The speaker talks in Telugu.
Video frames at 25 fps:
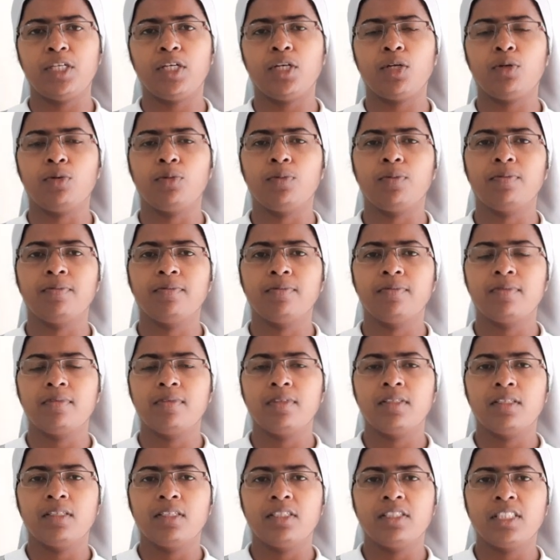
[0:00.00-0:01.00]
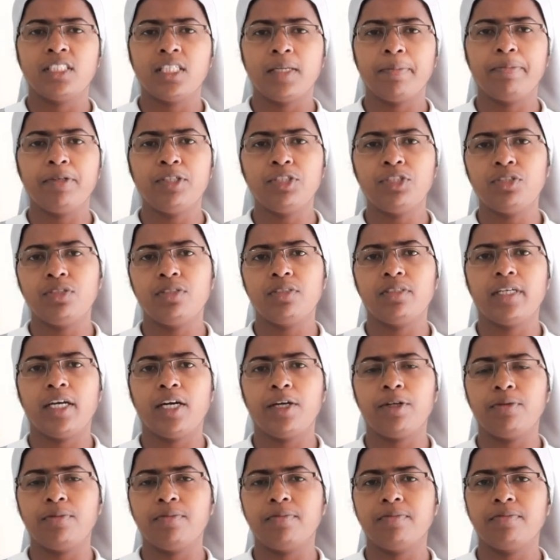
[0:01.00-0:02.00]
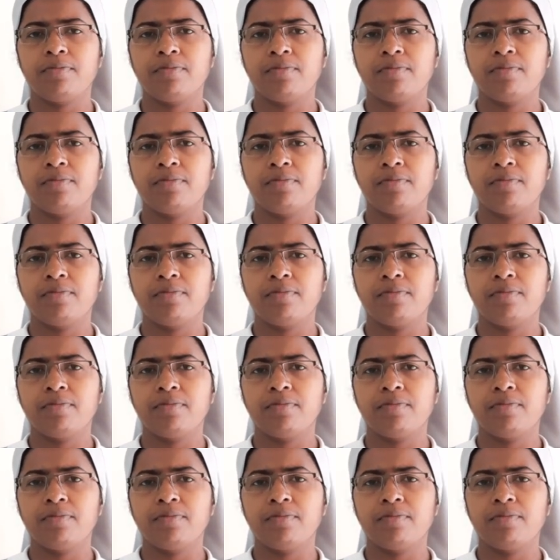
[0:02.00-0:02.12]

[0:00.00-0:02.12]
చెట్టును శపించి ఉన్నారు